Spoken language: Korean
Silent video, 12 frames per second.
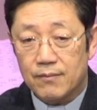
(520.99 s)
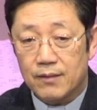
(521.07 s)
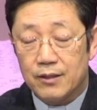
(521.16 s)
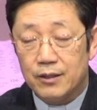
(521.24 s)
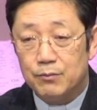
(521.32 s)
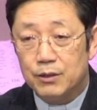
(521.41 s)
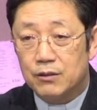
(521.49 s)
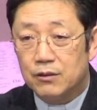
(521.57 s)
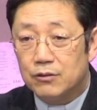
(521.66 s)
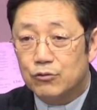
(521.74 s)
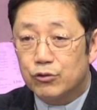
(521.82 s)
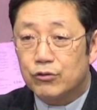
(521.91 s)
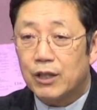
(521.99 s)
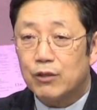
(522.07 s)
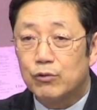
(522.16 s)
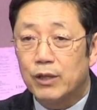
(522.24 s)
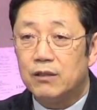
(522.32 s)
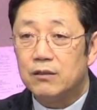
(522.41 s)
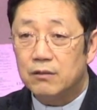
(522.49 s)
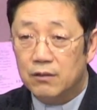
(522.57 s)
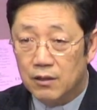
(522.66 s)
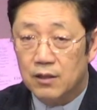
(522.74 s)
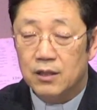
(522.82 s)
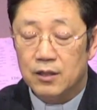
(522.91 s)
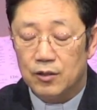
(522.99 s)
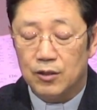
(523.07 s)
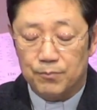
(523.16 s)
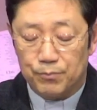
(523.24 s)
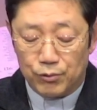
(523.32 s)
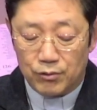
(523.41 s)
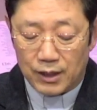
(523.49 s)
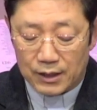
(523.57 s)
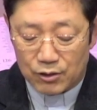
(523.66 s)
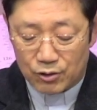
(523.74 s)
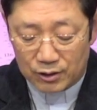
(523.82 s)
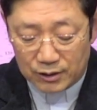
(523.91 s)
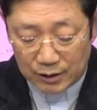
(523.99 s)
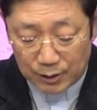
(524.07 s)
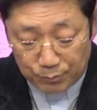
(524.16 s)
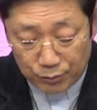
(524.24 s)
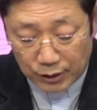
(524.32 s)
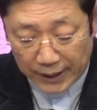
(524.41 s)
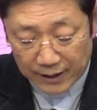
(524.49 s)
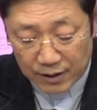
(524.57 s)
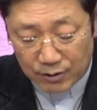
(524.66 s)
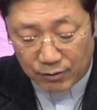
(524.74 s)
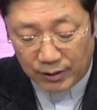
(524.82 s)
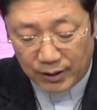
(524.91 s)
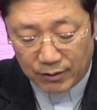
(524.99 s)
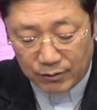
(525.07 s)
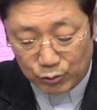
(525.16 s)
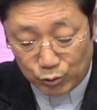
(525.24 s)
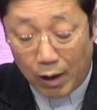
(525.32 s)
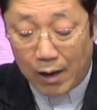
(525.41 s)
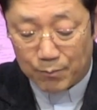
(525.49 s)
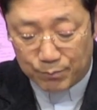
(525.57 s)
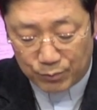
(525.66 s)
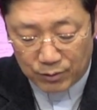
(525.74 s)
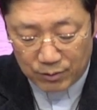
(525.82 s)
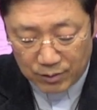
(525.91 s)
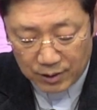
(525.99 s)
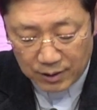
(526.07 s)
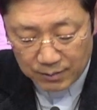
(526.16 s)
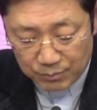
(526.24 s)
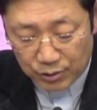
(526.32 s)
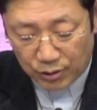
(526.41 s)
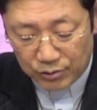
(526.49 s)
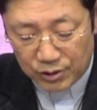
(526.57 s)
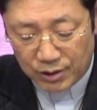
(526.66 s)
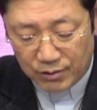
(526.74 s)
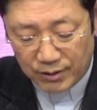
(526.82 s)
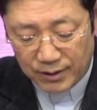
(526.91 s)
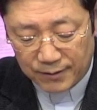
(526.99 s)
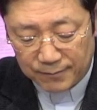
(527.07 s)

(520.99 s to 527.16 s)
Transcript: 그러면 그 추수한 후에는 여러분 불을 가진 천사가 불 댕길 거예요. 유황불 불 던질 거예요.